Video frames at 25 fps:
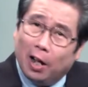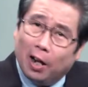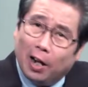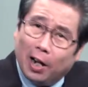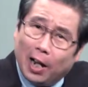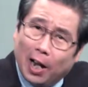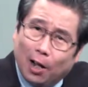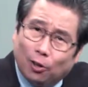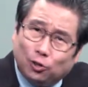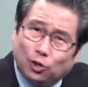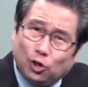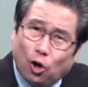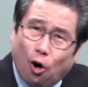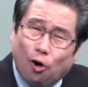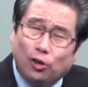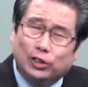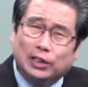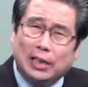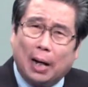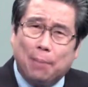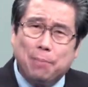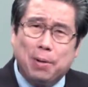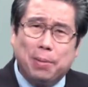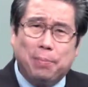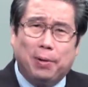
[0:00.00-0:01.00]
แล้วสองสา
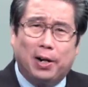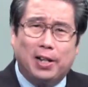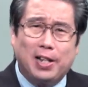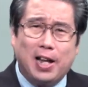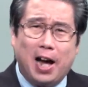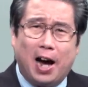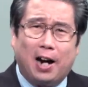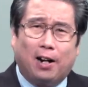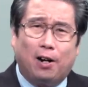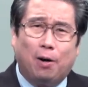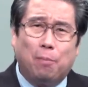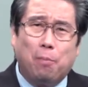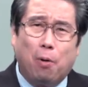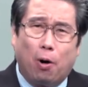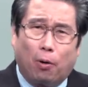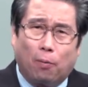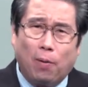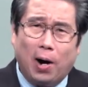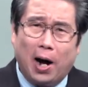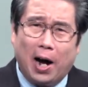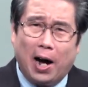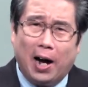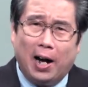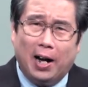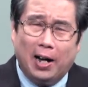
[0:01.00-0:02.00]
มีภรรยาเขาบอก
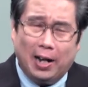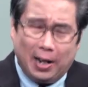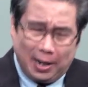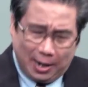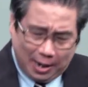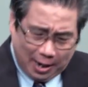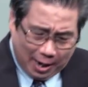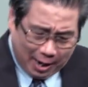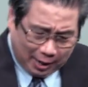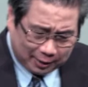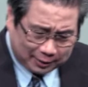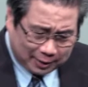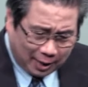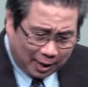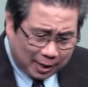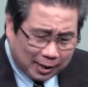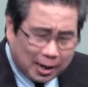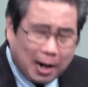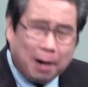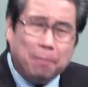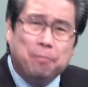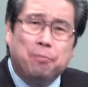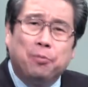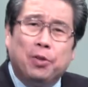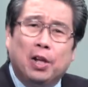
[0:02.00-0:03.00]
ว่าอาจารย์ค
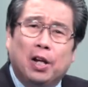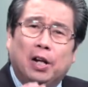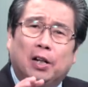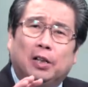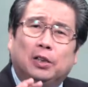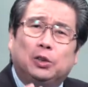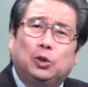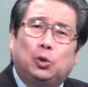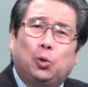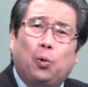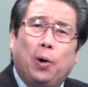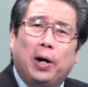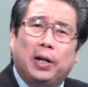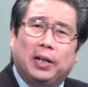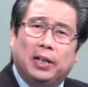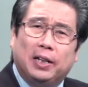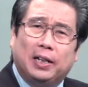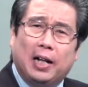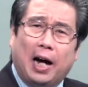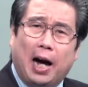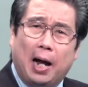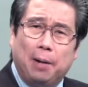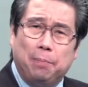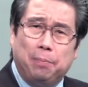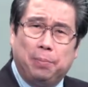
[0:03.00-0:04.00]
รับช่วยอธิษ
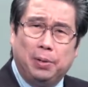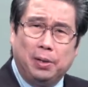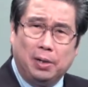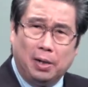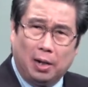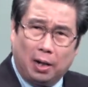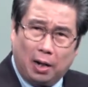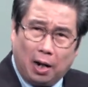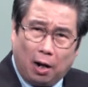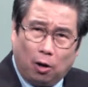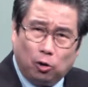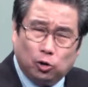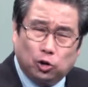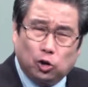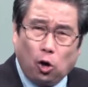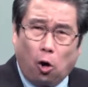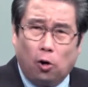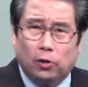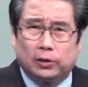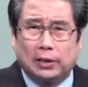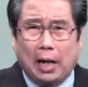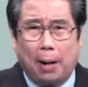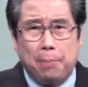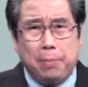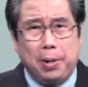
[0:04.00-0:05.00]
ฐานเผื่อเราสอง
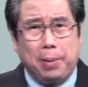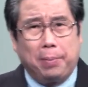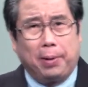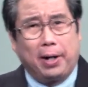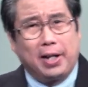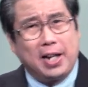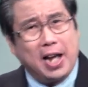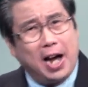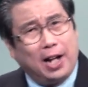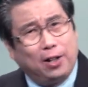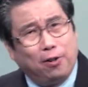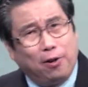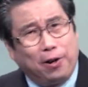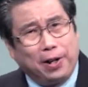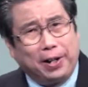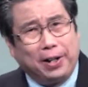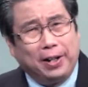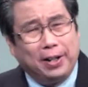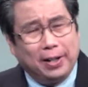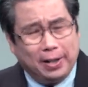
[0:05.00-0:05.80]
สามีภรรยาหน่อย